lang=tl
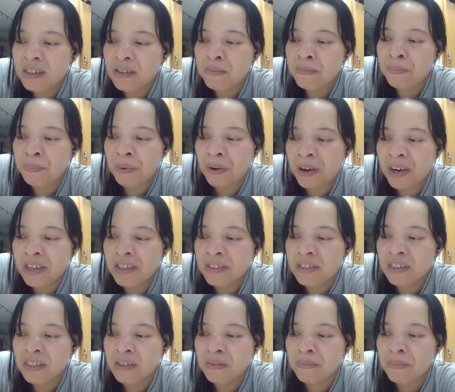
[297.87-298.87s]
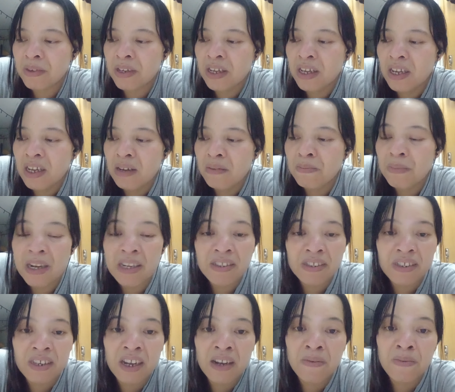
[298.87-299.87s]
praise Him, my
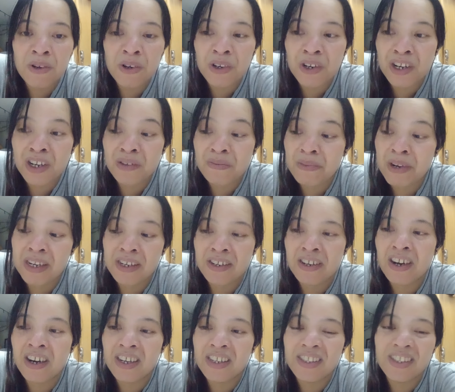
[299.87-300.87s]
Savior and my God.